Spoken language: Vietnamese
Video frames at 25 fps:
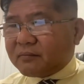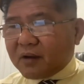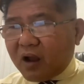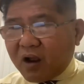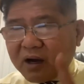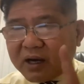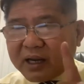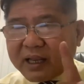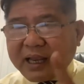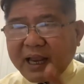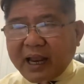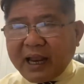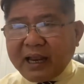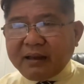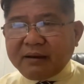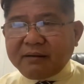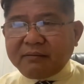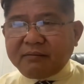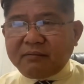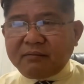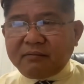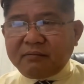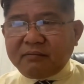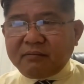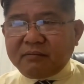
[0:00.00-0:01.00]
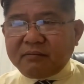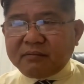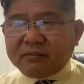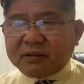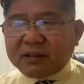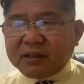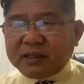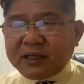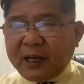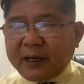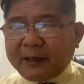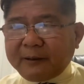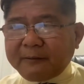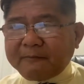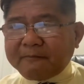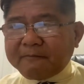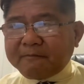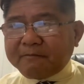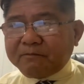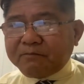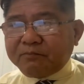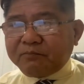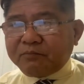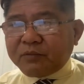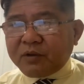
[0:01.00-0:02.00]
đó là cái nhất
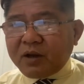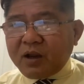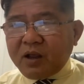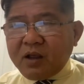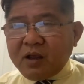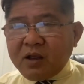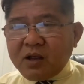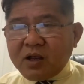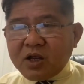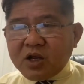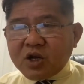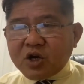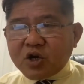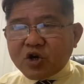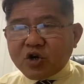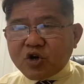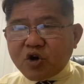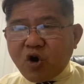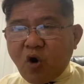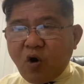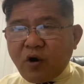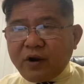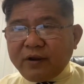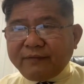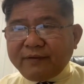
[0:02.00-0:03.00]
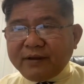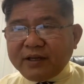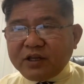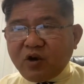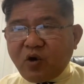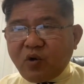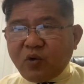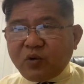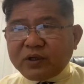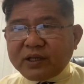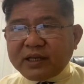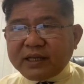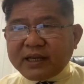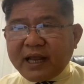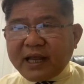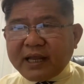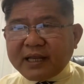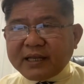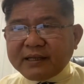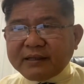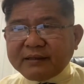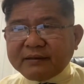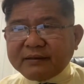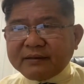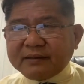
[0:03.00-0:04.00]
rồi ví dụ như
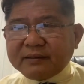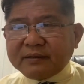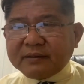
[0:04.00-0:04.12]
nha